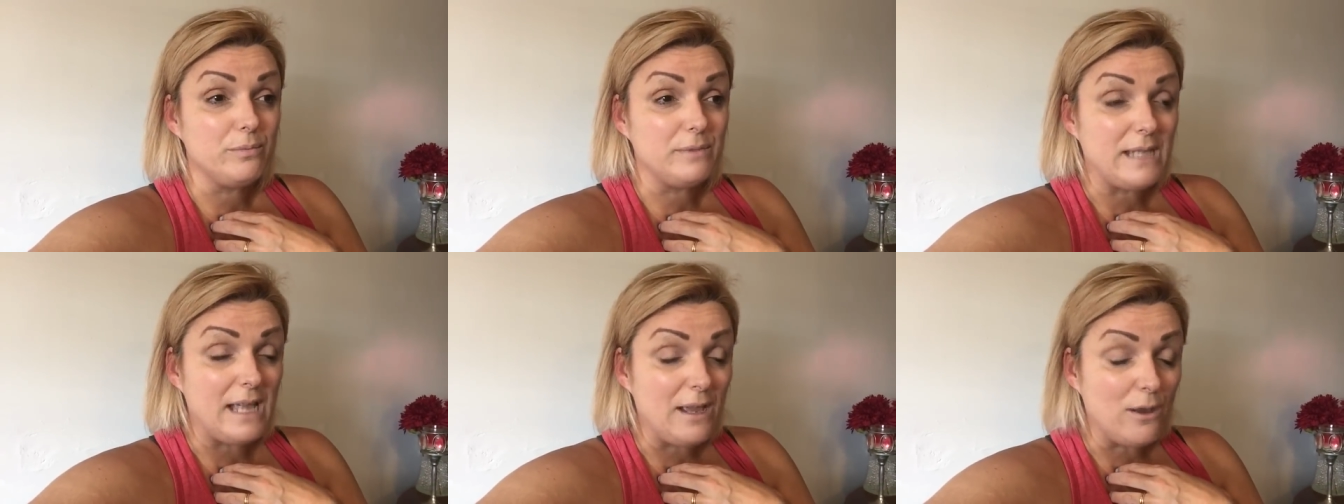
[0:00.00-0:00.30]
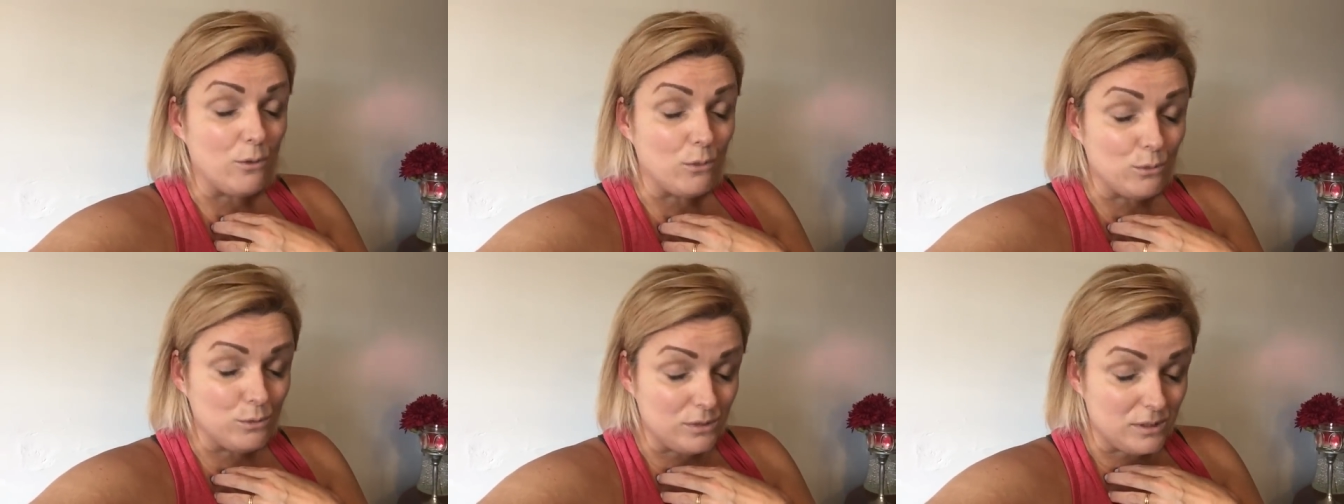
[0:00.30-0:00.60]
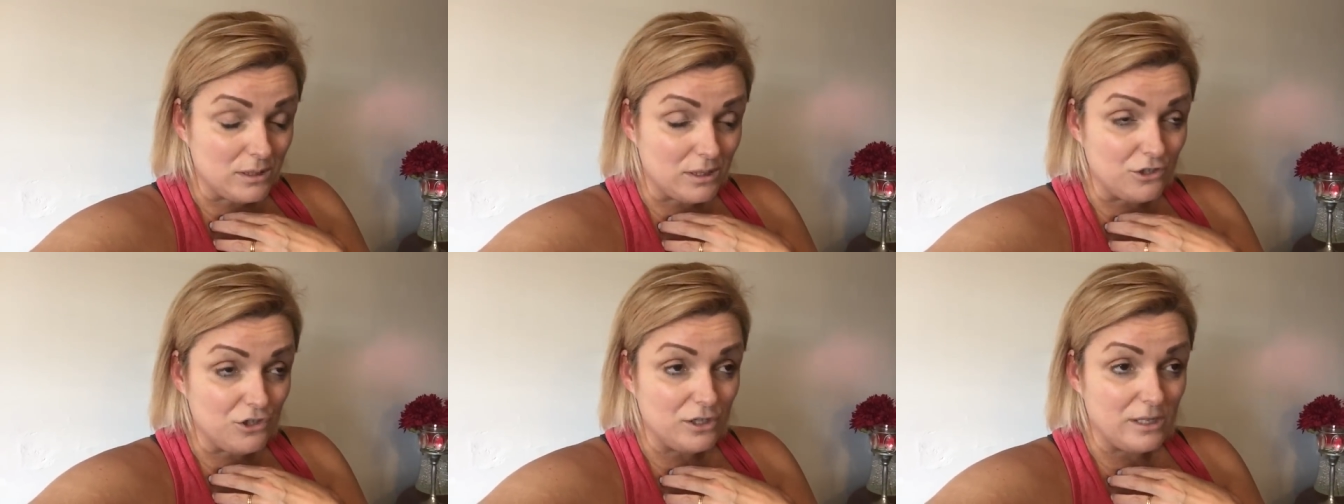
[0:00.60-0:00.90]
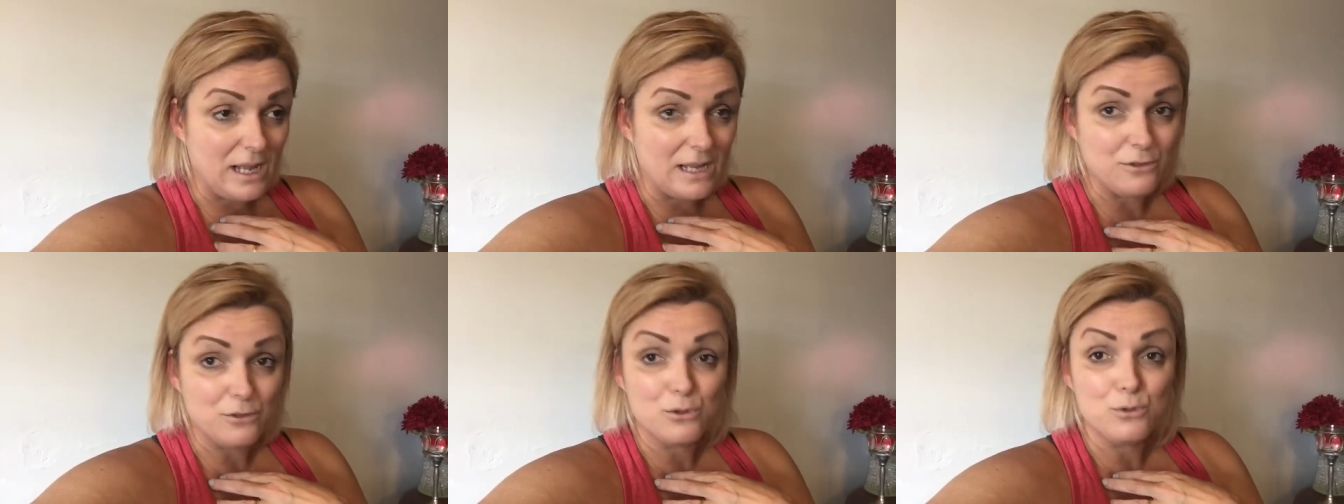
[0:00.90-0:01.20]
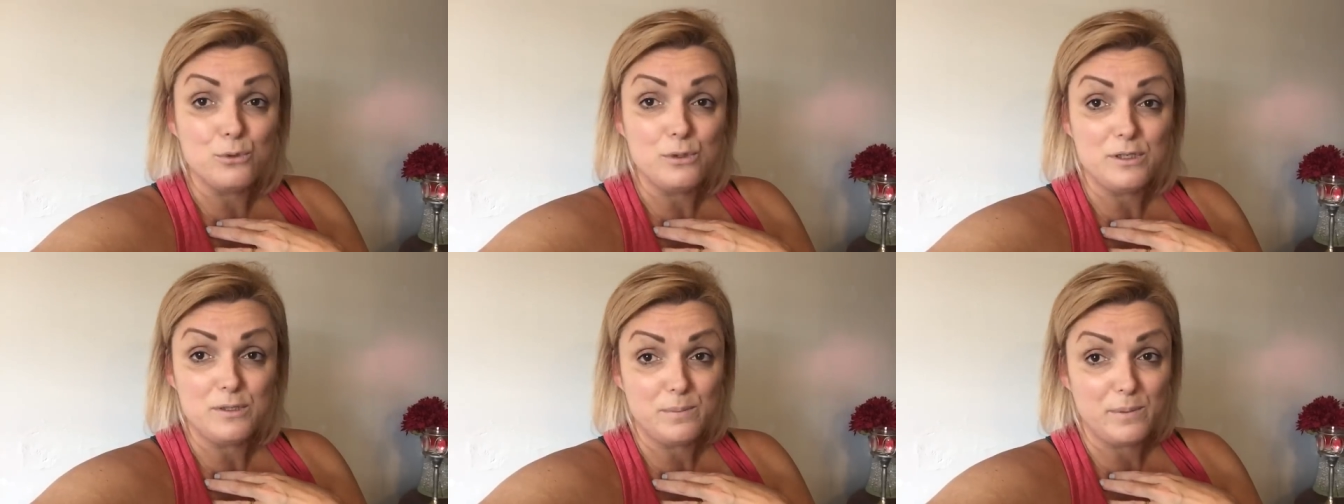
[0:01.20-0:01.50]
ter alguns candidatos
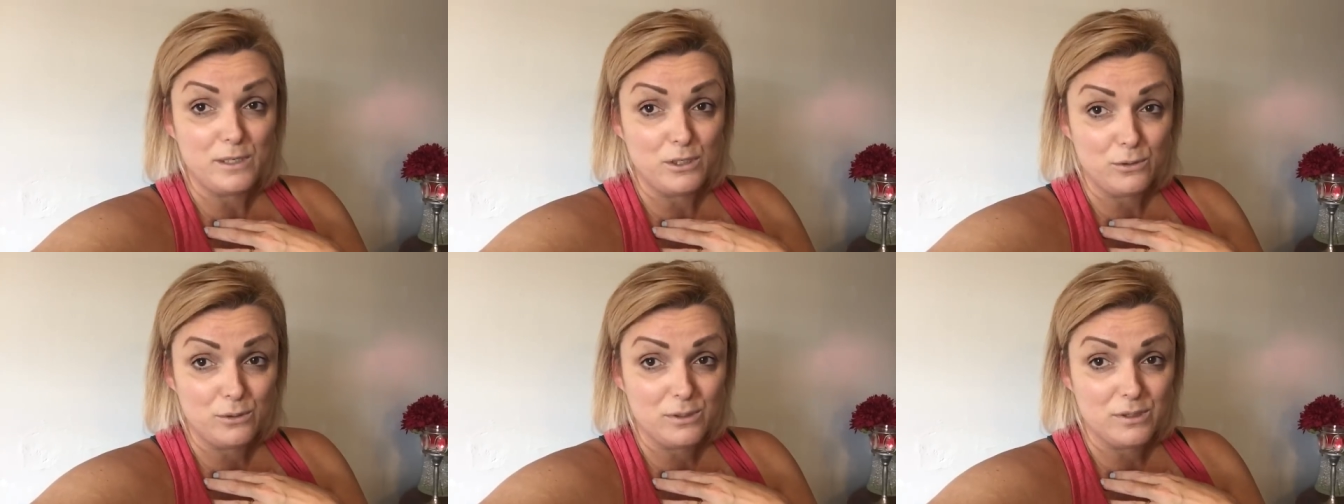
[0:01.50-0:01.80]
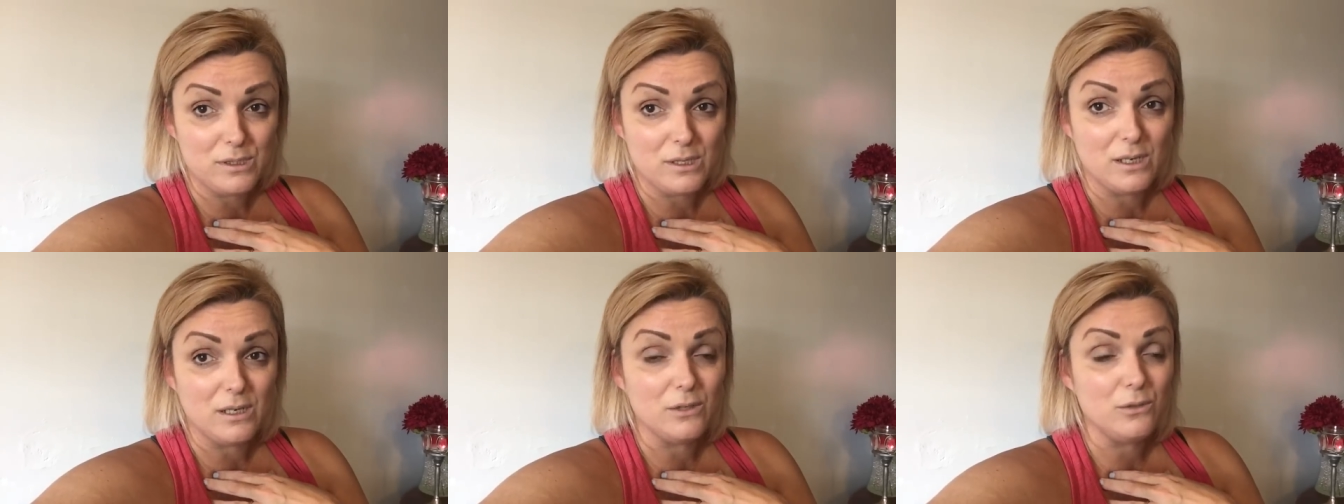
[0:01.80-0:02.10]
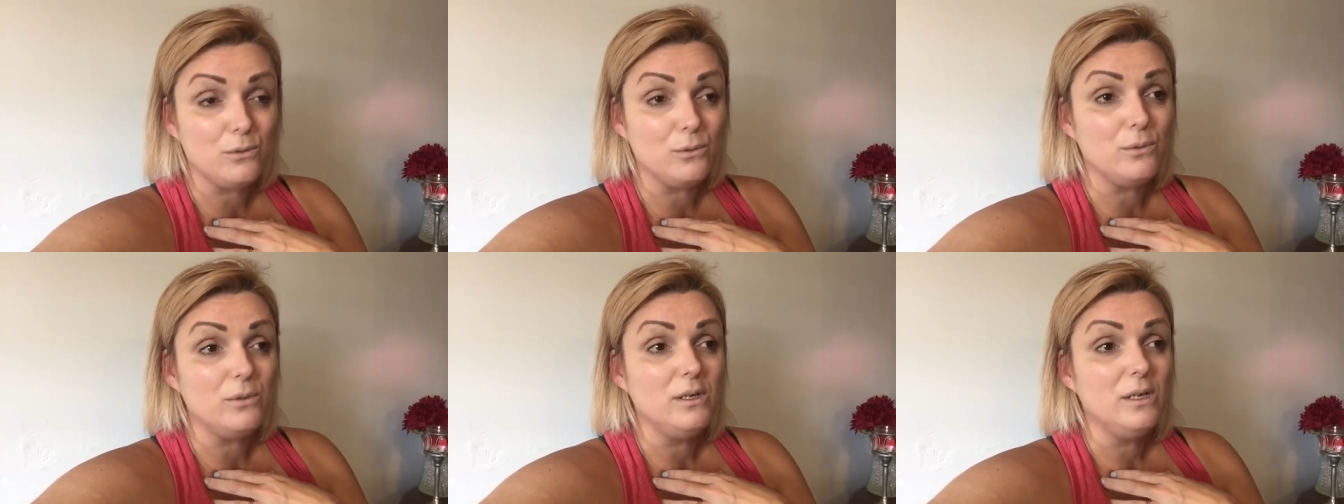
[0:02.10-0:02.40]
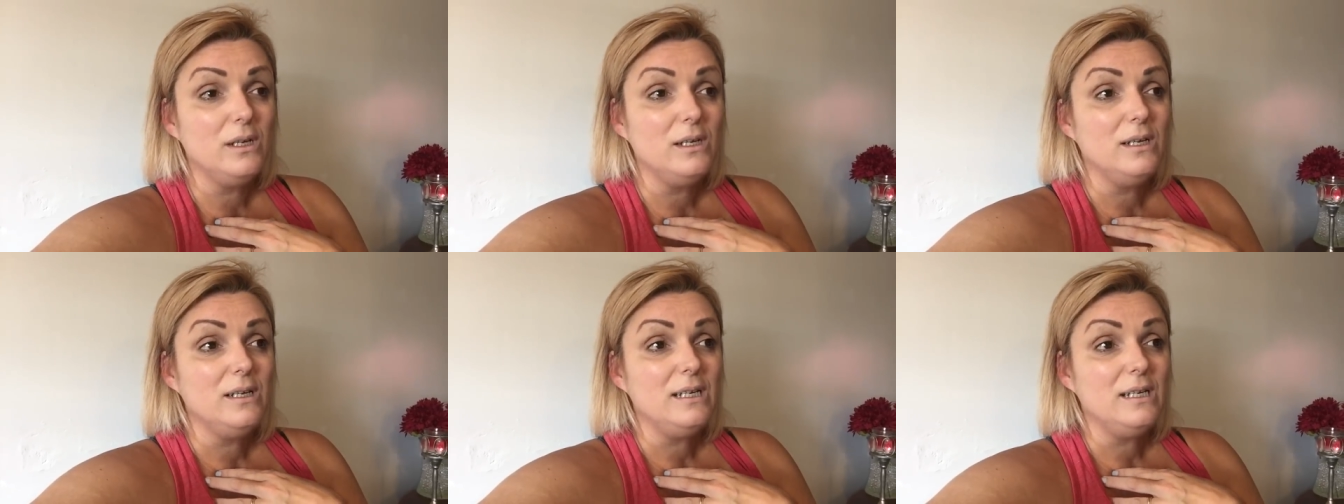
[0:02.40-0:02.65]
do Espírito Santo